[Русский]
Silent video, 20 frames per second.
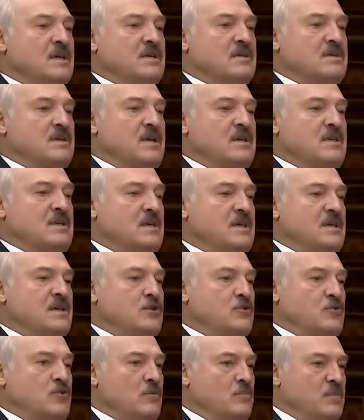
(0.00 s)
с Россией,
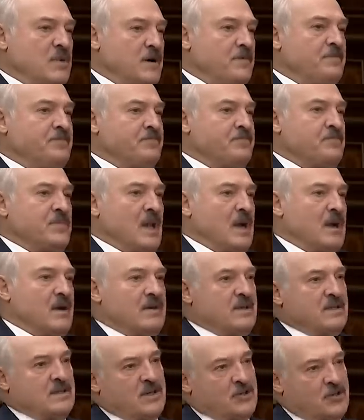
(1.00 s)
что мы
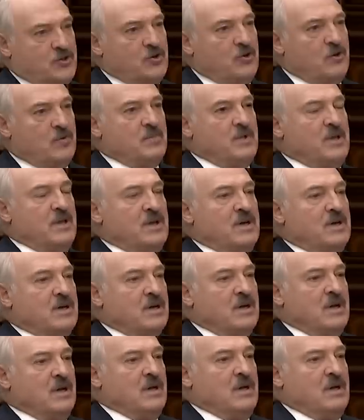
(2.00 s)
разошьем их.
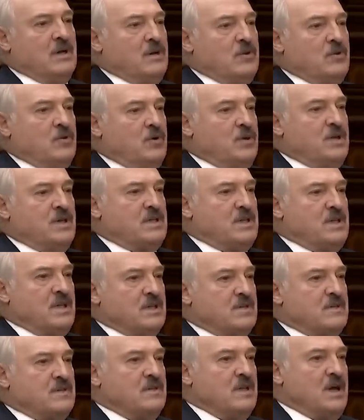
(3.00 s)
Ну и,
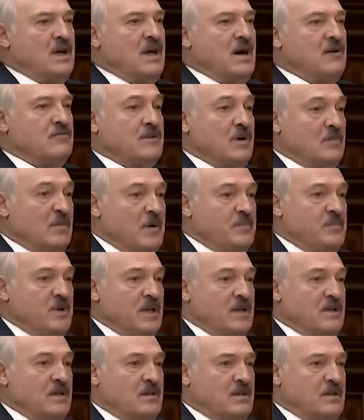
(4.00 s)
естественно, автомобильный